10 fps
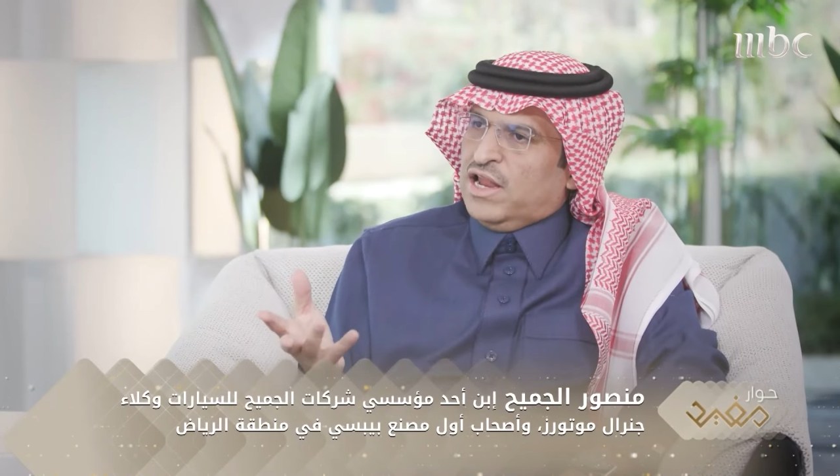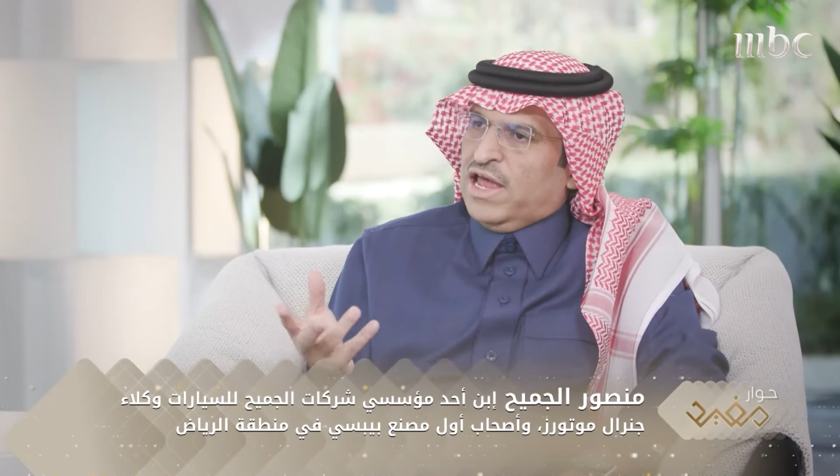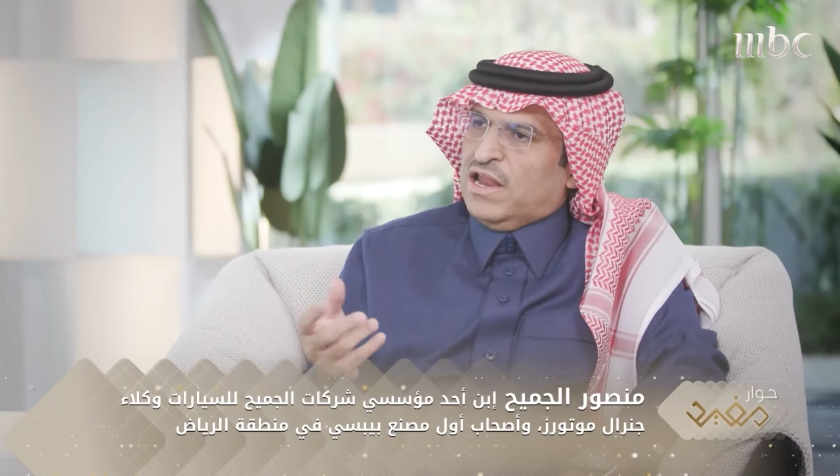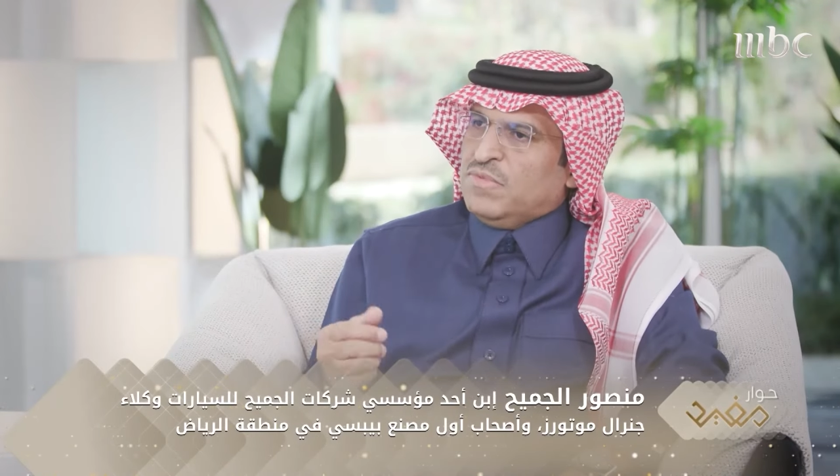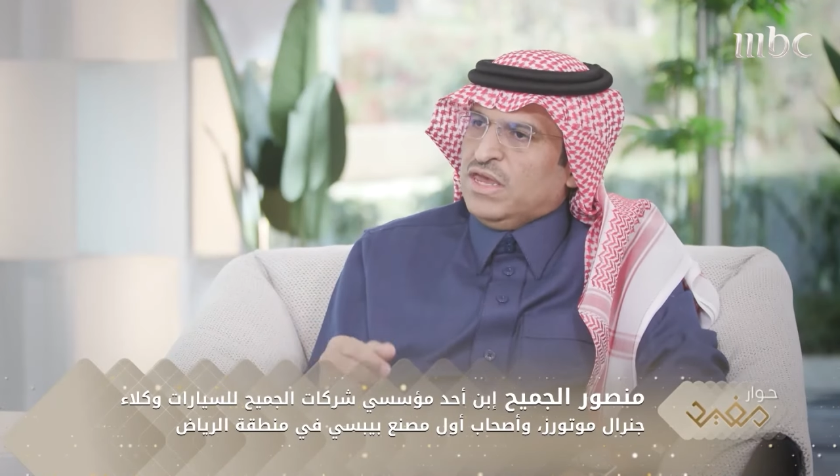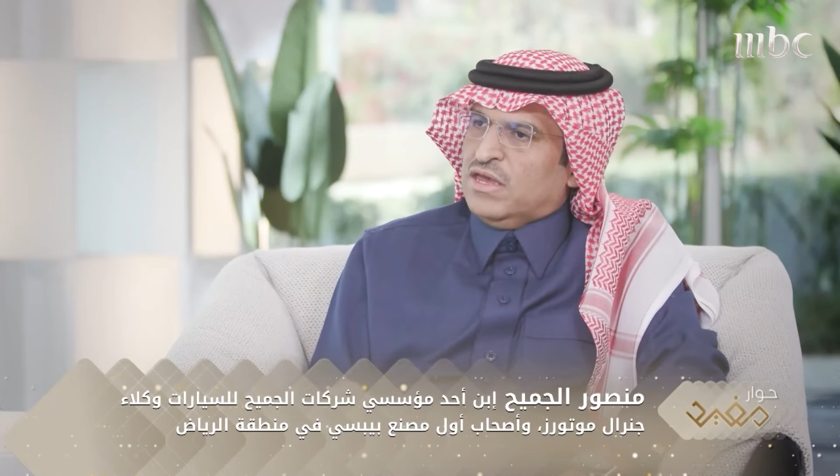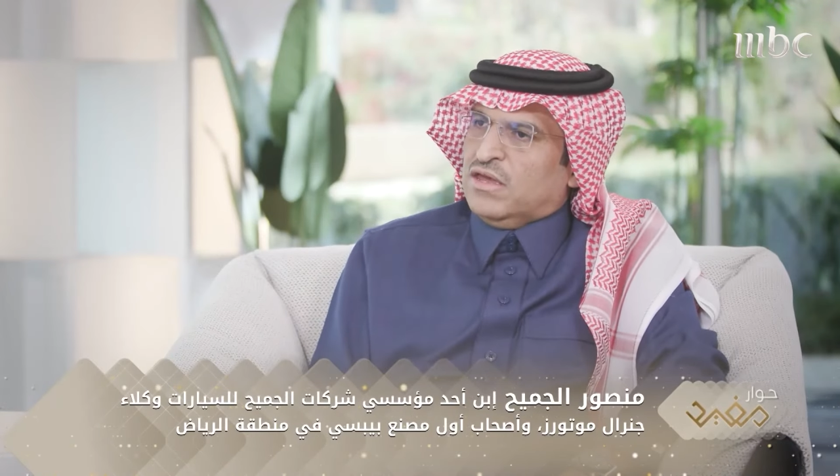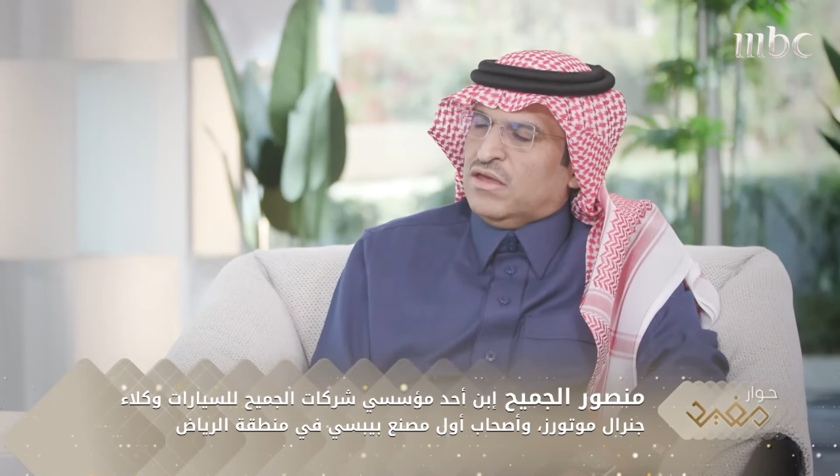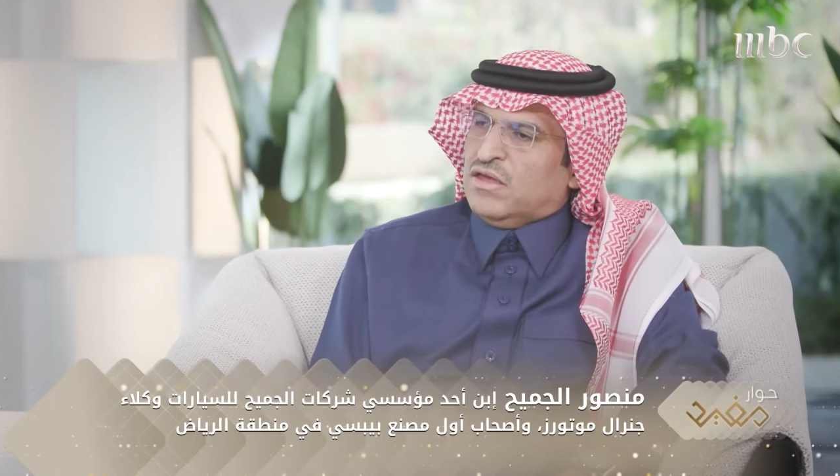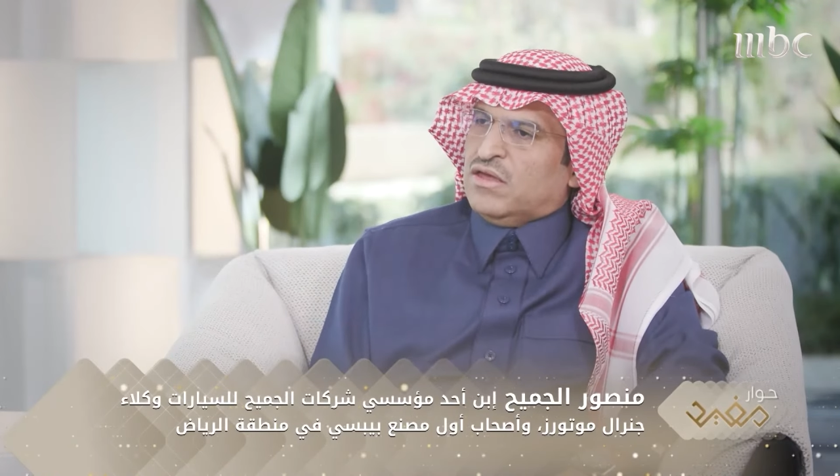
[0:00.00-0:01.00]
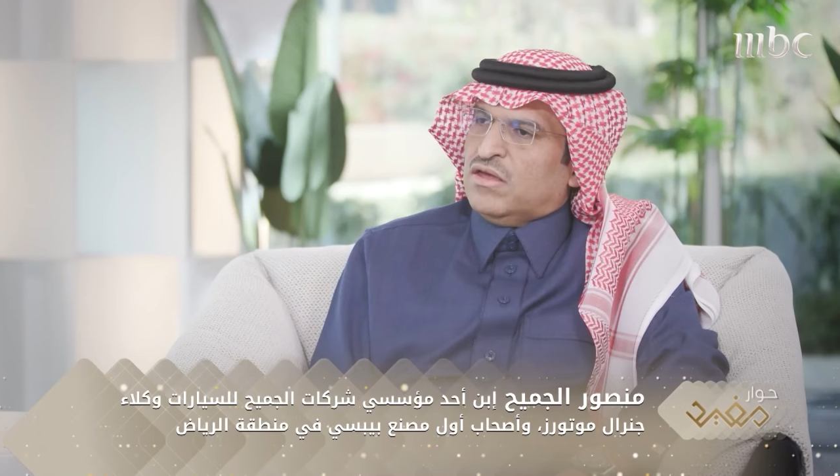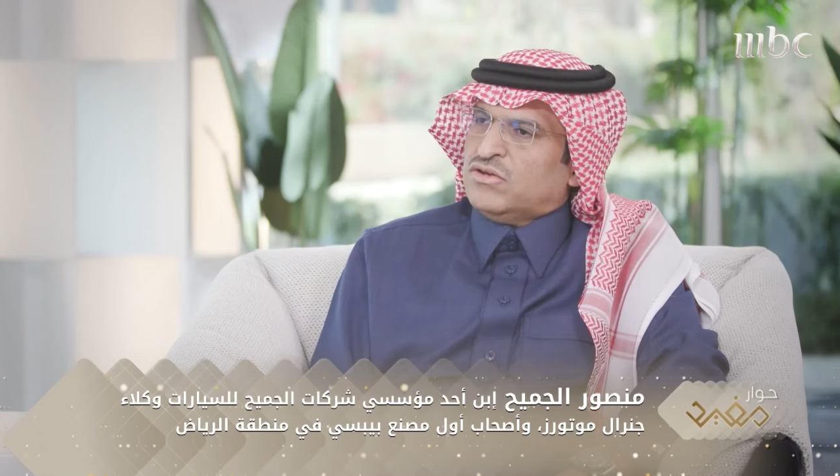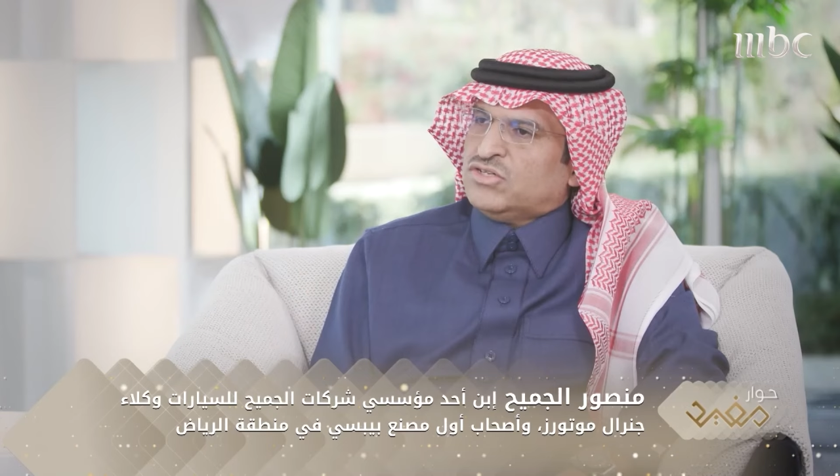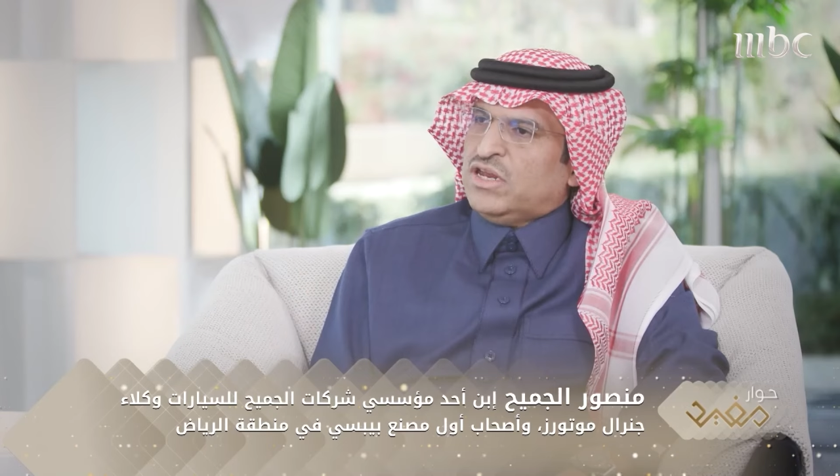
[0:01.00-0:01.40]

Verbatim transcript: العالمية آه،